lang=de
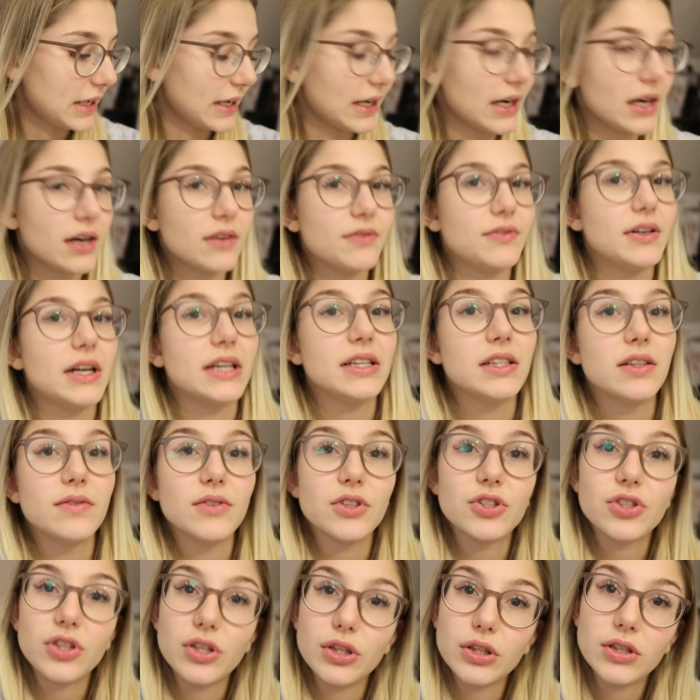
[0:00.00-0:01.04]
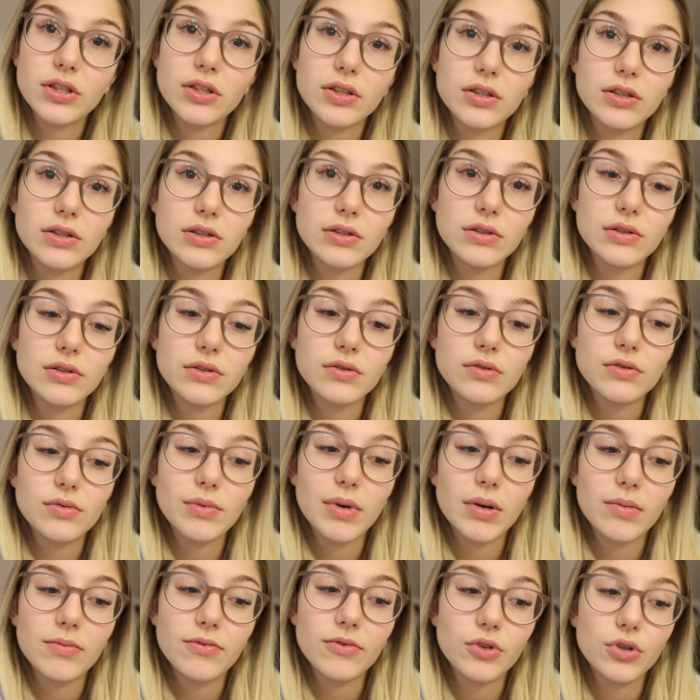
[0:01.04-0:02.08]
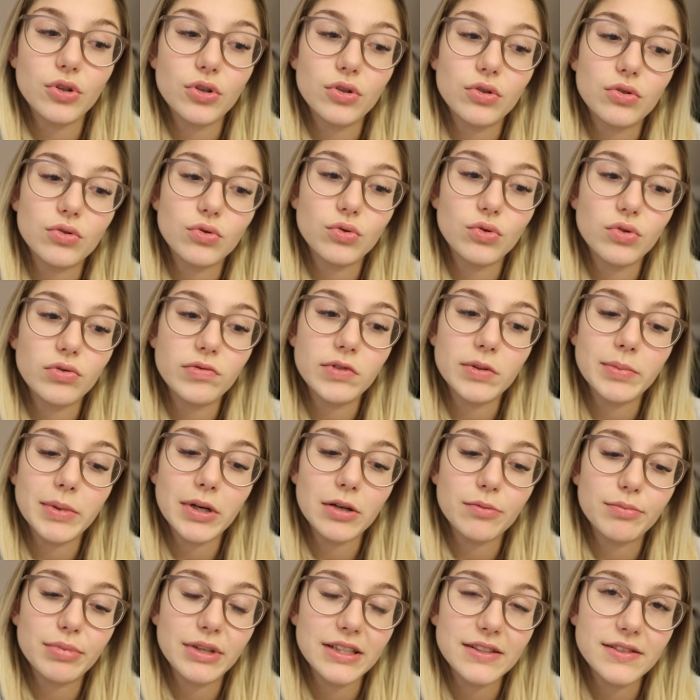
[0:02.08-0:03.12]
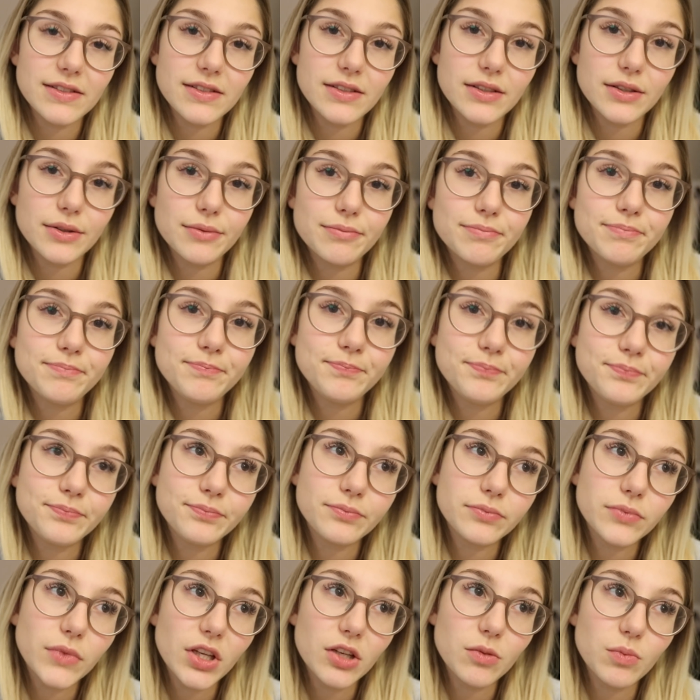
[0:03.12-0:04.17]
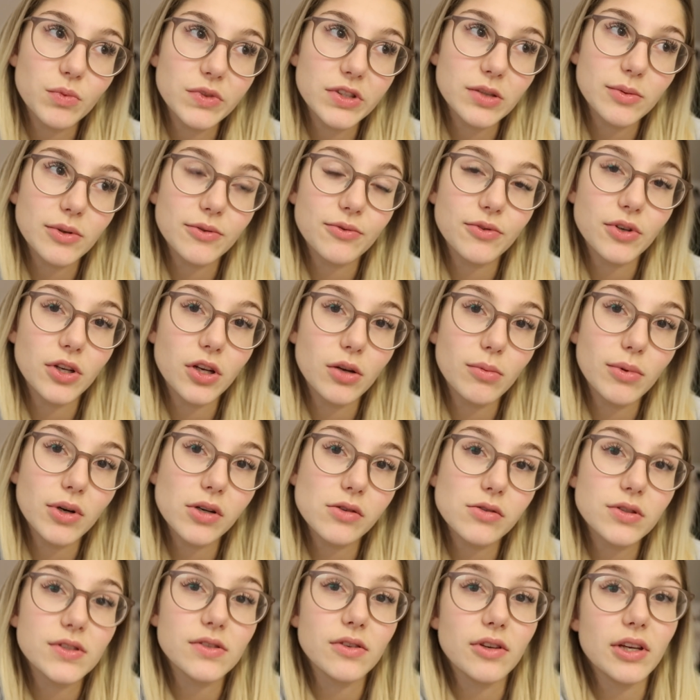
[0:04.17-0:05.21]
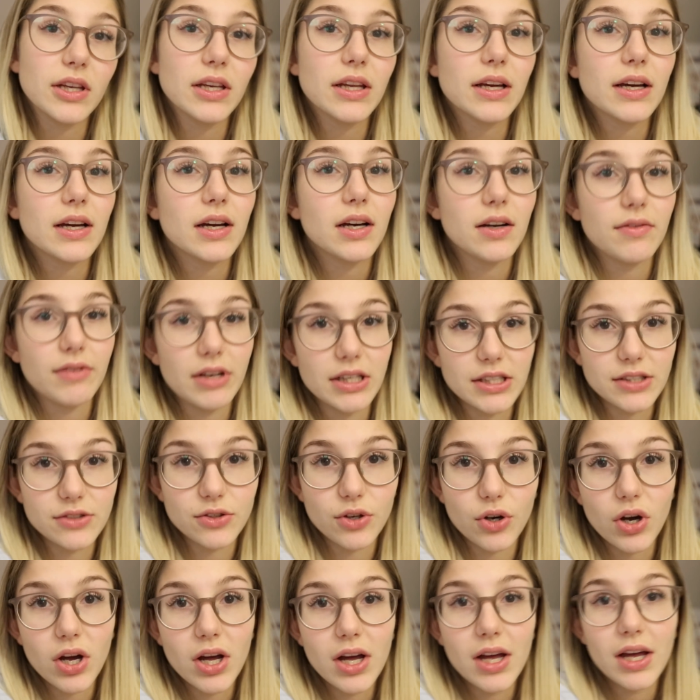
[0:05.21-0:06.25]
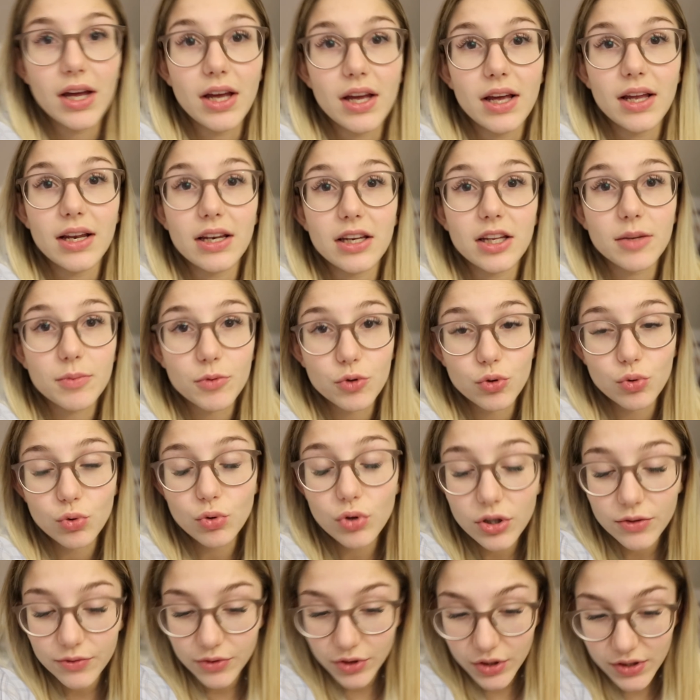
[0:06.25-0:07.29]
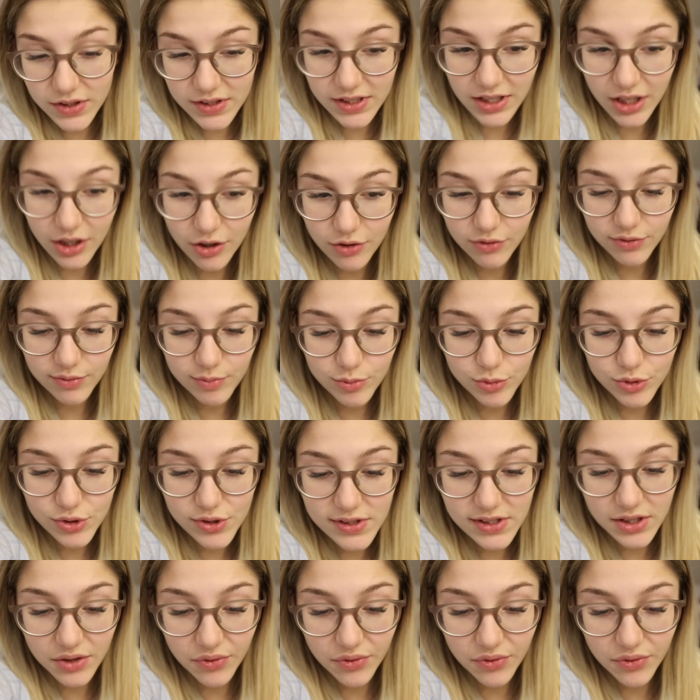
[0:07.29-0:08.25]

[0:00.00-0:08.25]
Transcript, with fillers: Danach fahre ich dann wahrscheinlich äh, zu meinem Freund und wir backen Plätzchen. Ich muss aber vorher nochmal kurz zu Edeka, weil ich noch Lebkuchengewürz kaufen muss